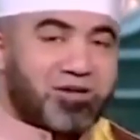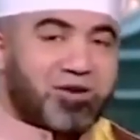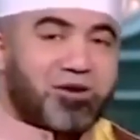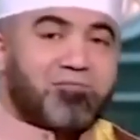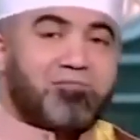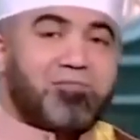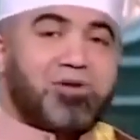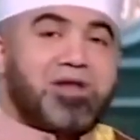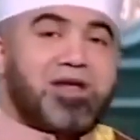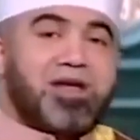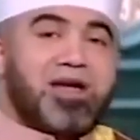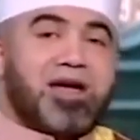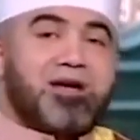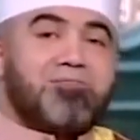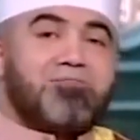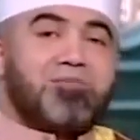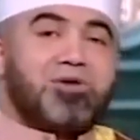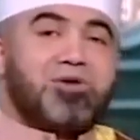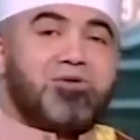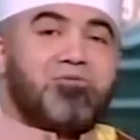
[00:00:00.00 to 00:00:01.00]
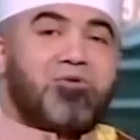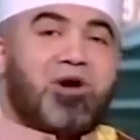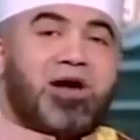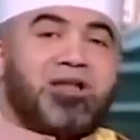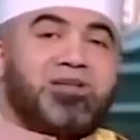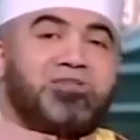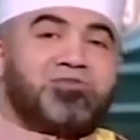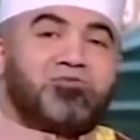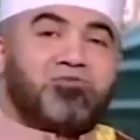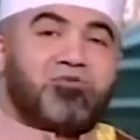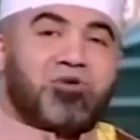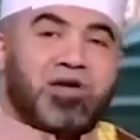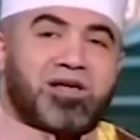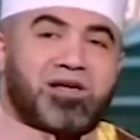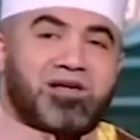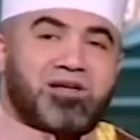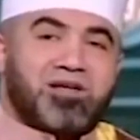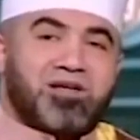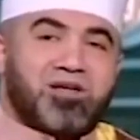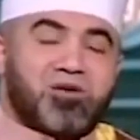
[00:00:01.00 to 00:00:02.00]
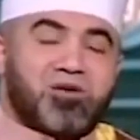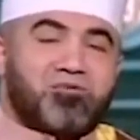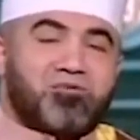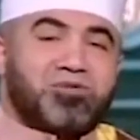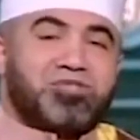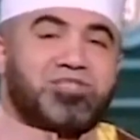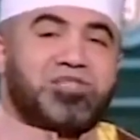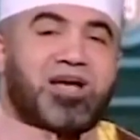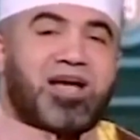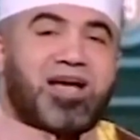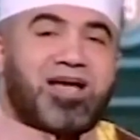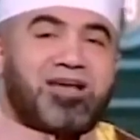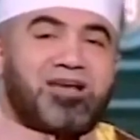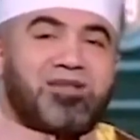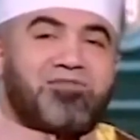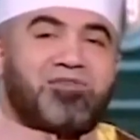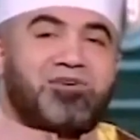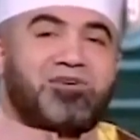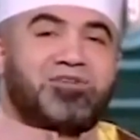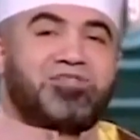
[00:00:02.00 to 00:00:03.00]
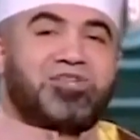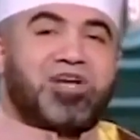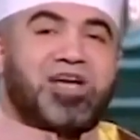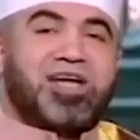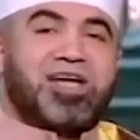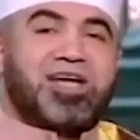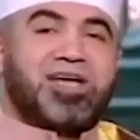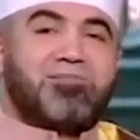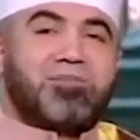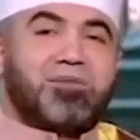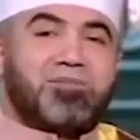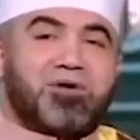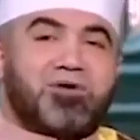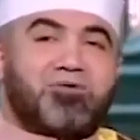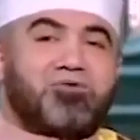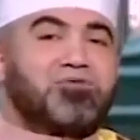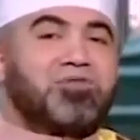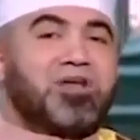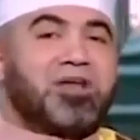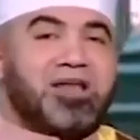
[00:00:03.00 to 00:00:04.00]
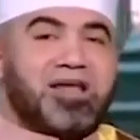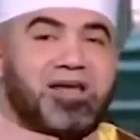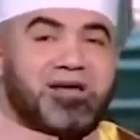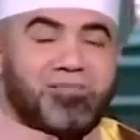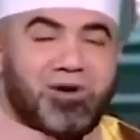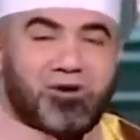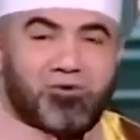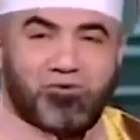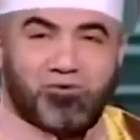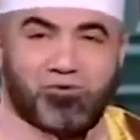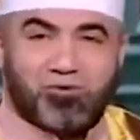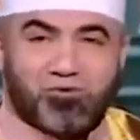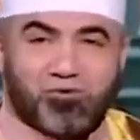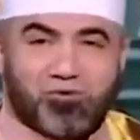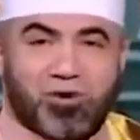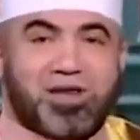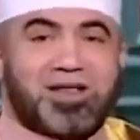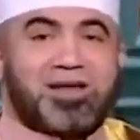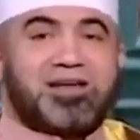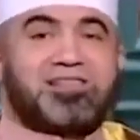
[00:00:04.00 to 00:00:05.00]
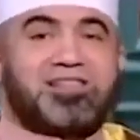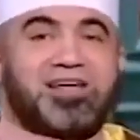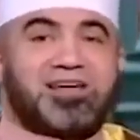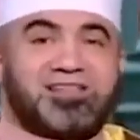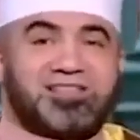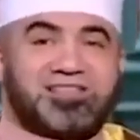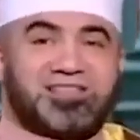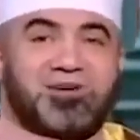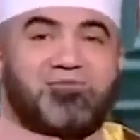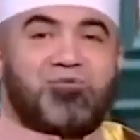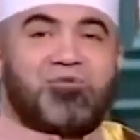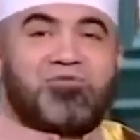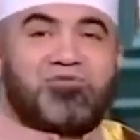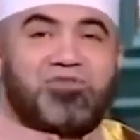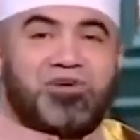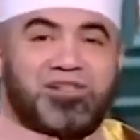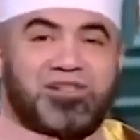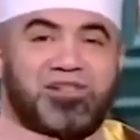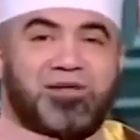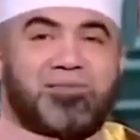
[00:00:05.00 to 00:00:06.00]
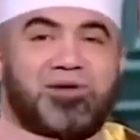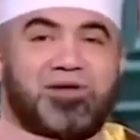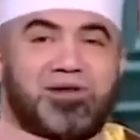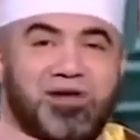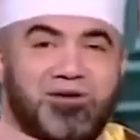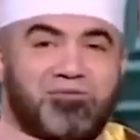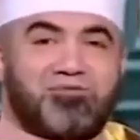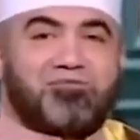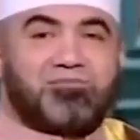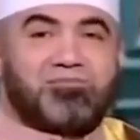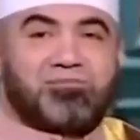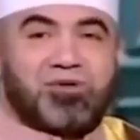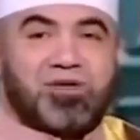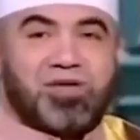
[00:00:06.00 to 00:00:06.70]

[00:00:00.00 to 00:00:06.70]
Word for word: ربنا امنه على زوجه واستحل فرجها بما يرضي الله بقول له ولا تنسوا الفضل بينكم